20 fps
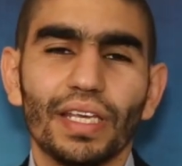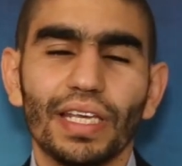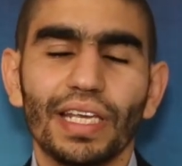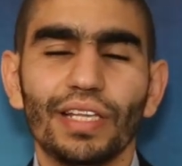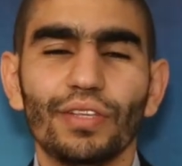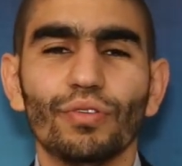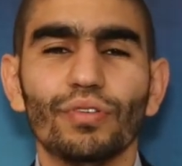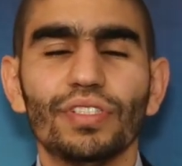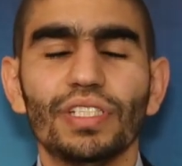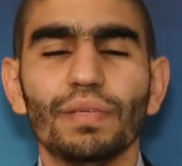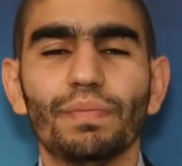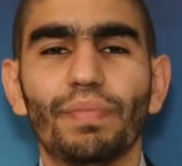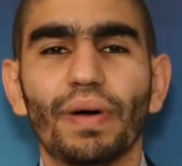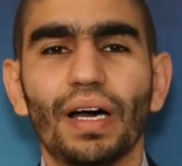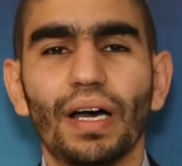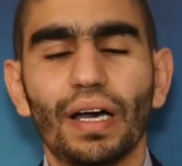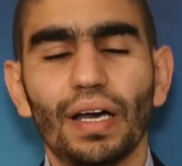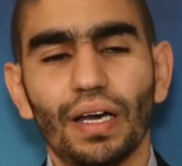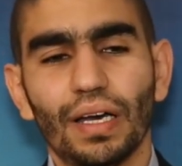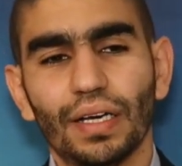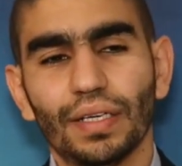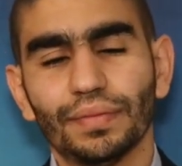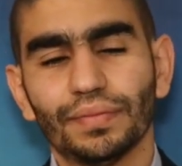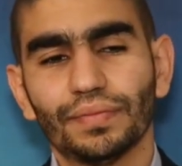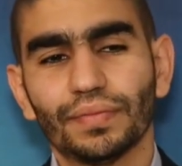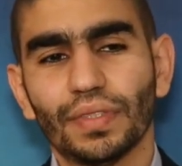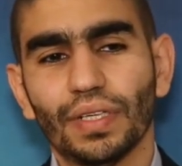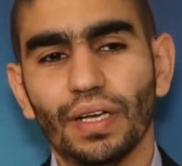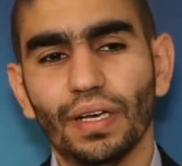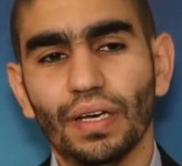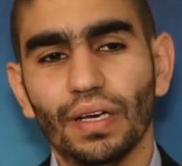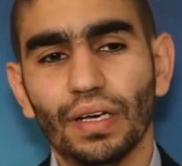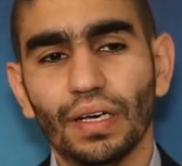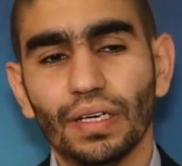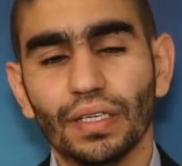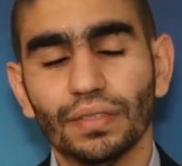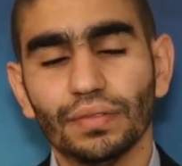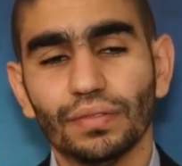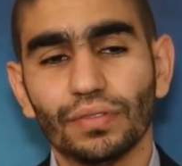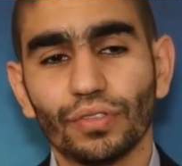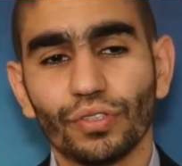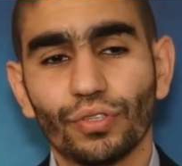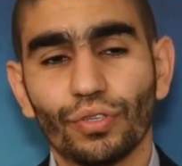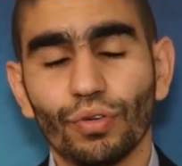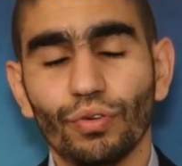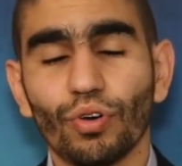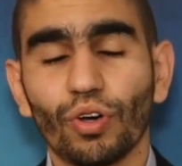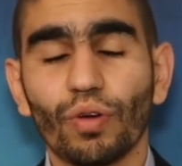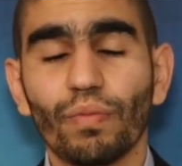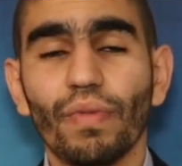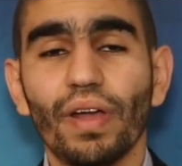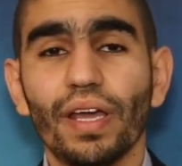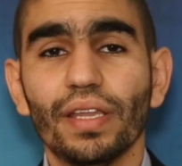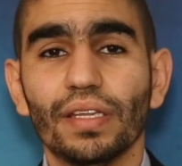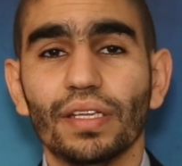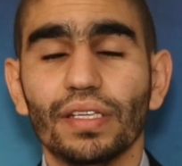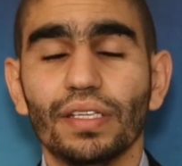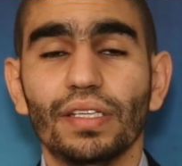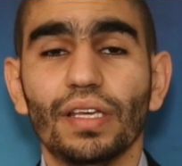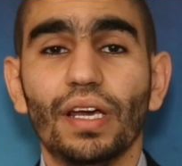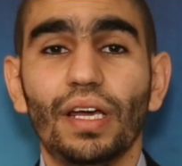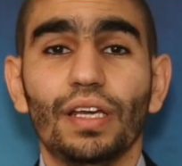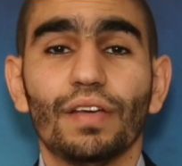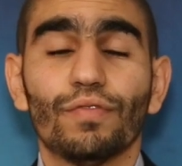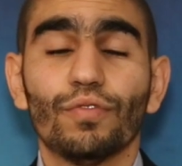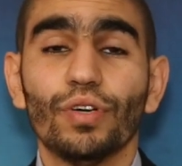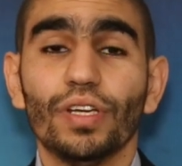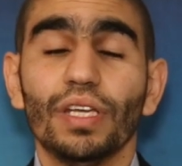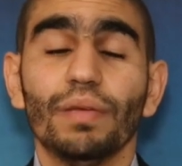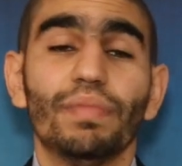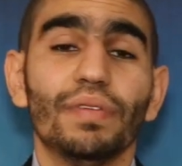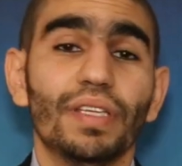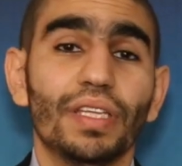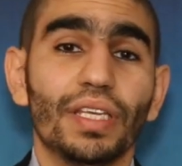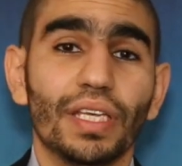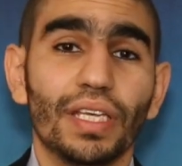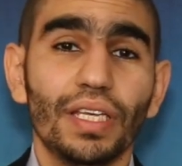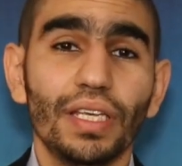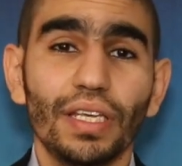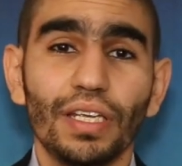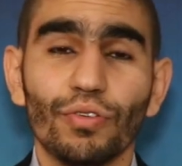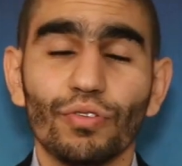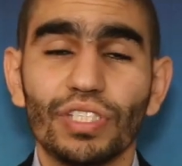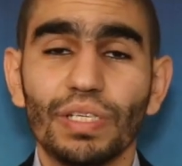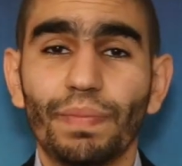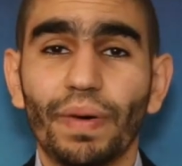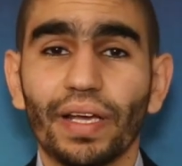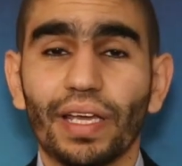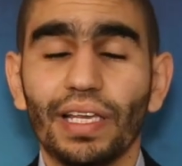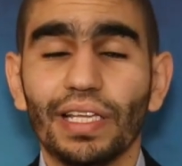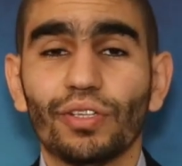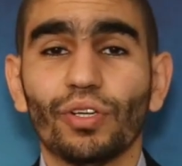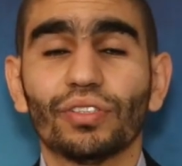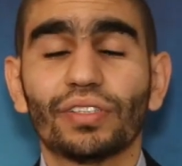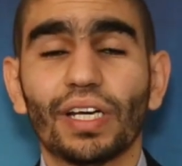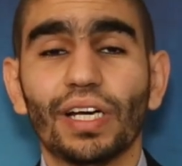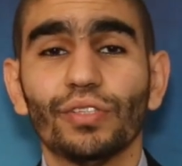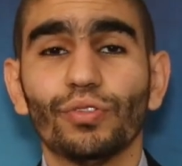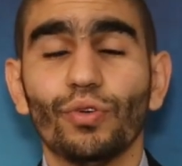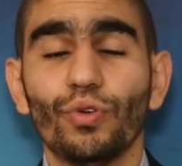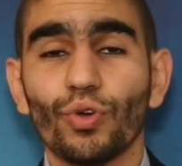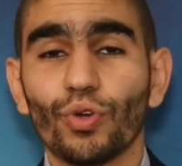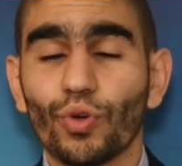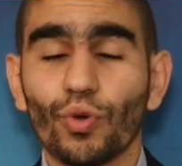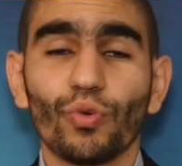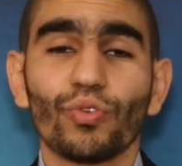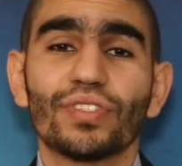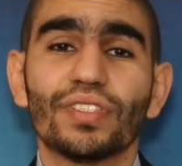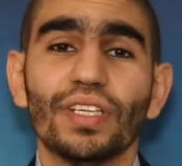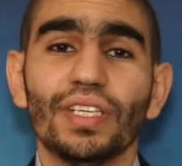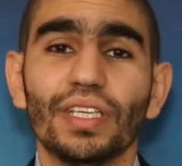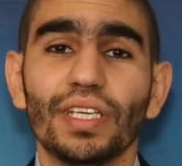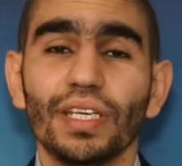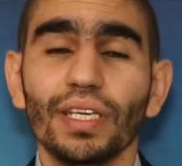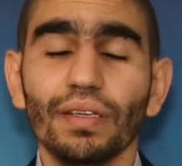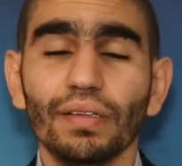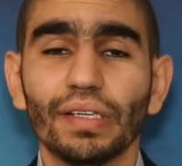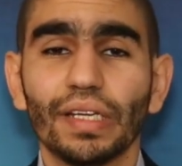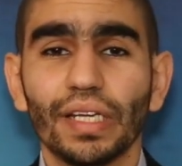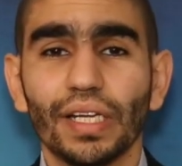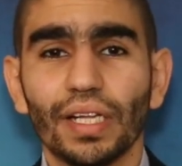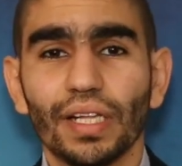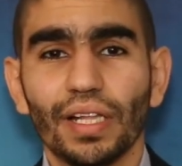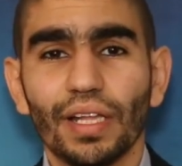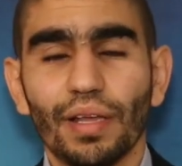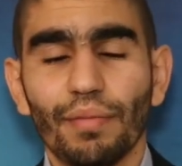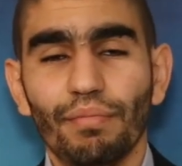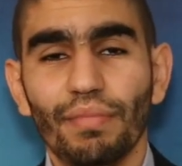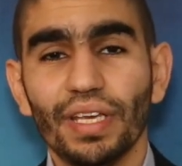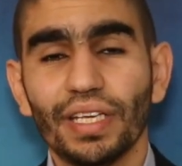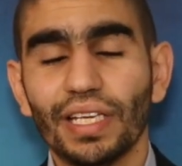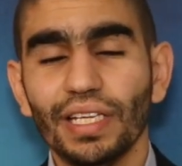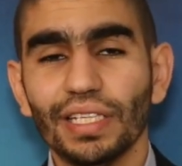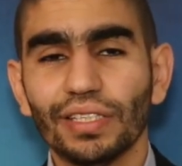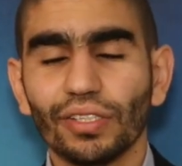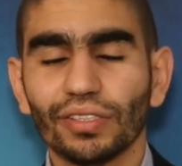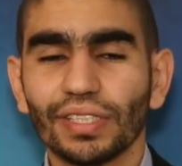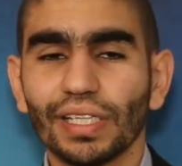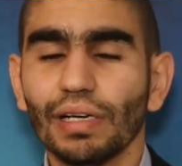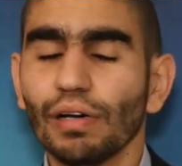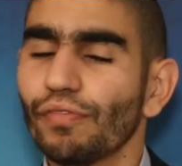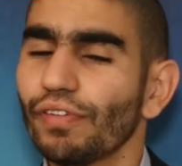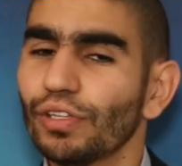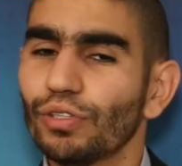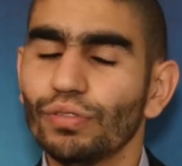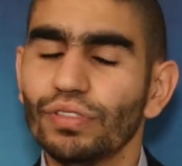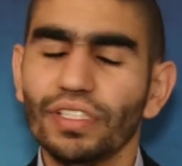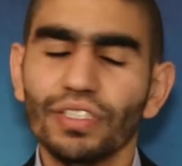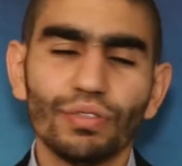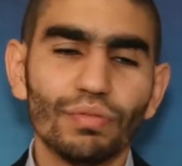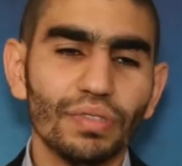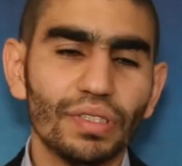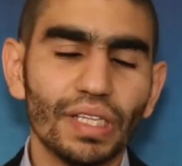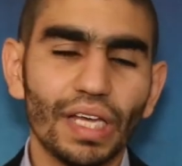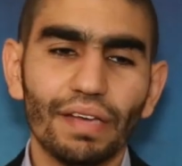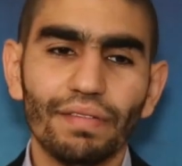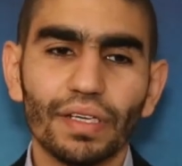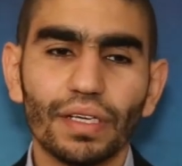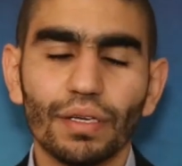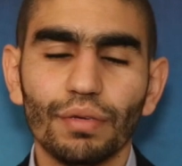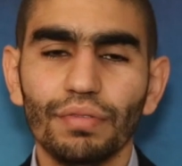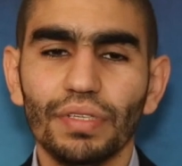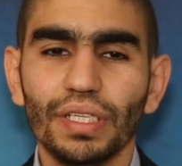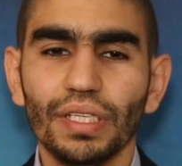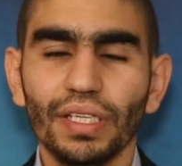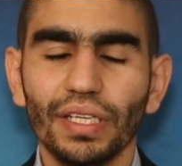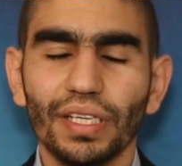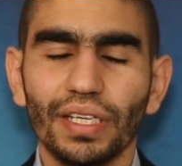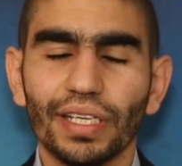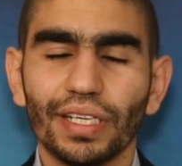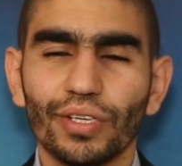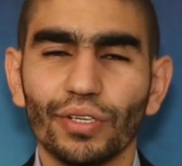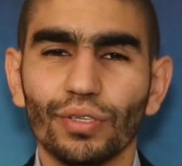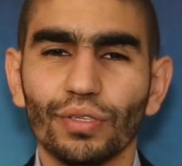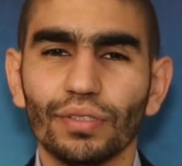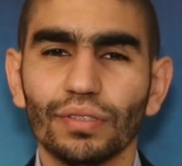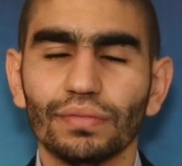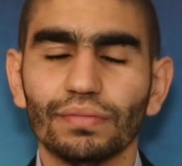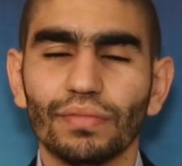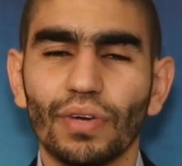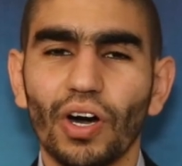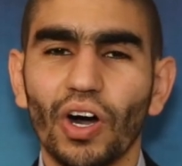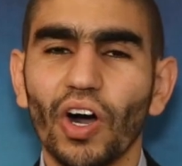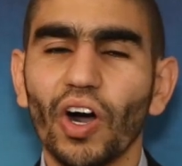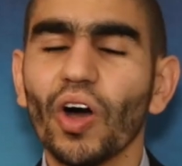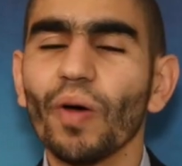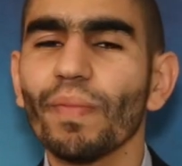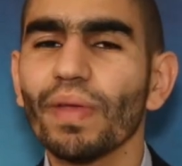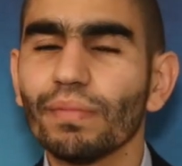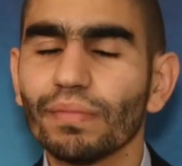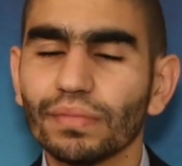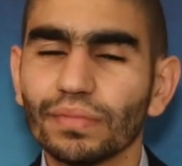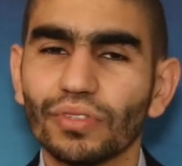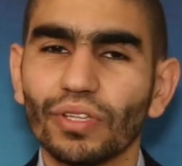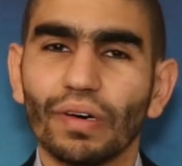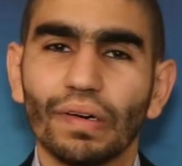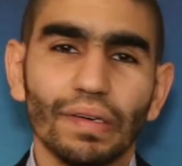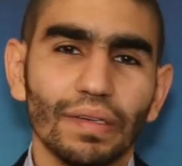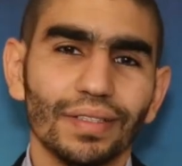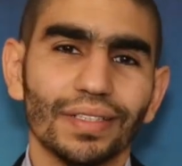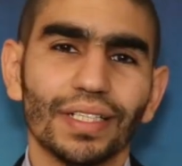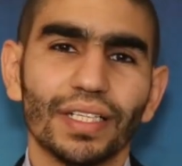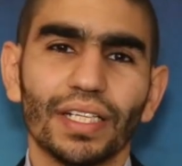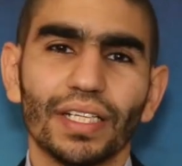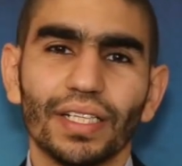Il ne dit pas euh, que Lokman il ne dit pas qu'il est en train de le conseiller, mais qu'il est en train en fait de discuter avec lui et que en même temps,